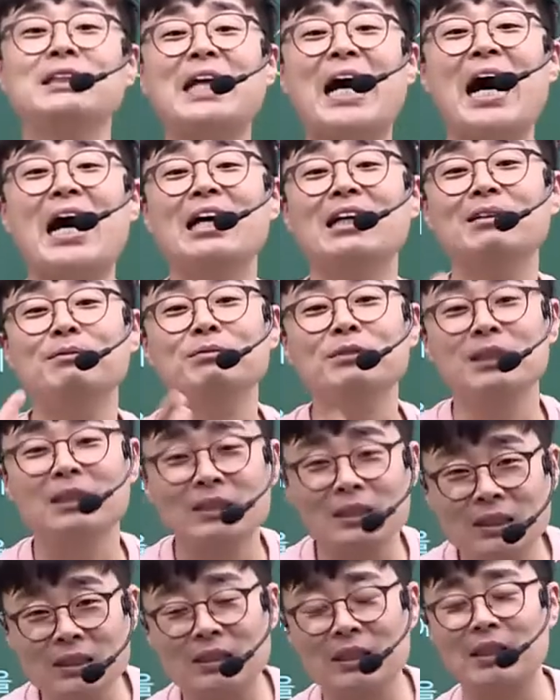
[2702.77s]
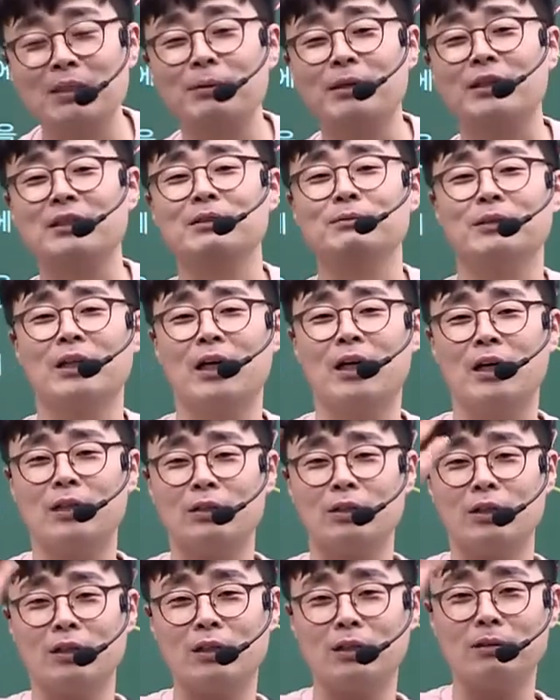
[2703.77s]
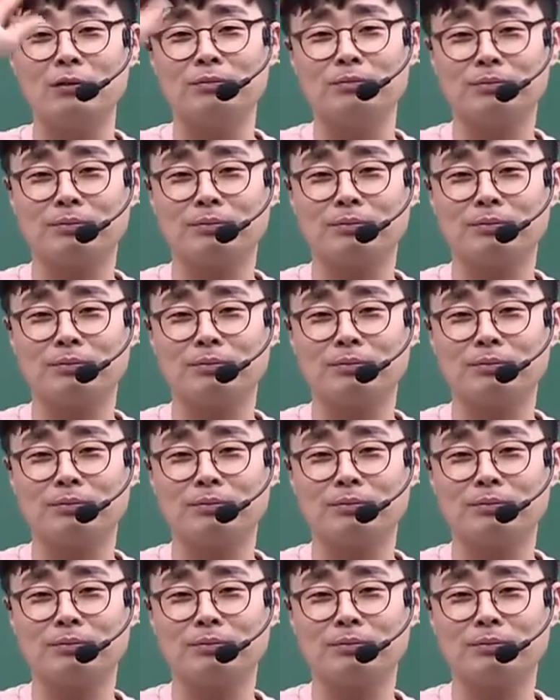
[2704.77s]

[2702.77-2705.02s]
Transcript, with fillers: 다음 TCC에서 뵙겠습니다. 안녕.